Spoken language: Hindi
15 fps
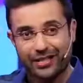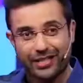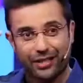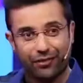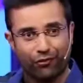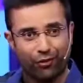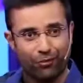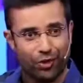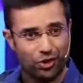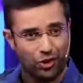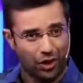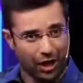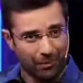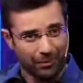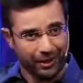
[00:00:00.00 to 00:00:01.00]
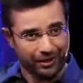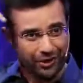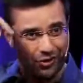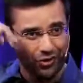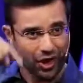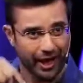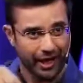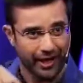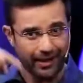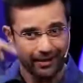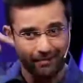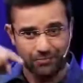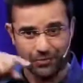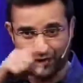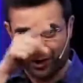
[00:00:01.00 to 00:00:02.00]
ऐसी इंफॉर्मेशन आपके अंदर जाए
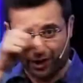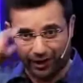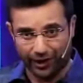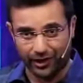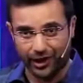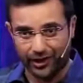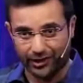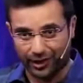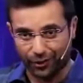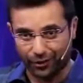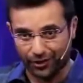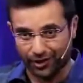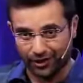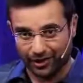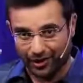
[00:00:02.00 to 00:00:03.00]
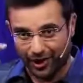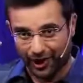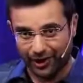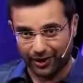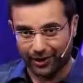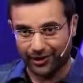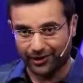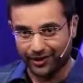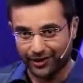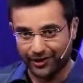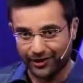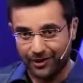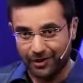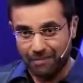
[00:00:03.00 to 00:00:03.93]
जिसे करंट गया था ना उसके अंदर आयरन के अंदर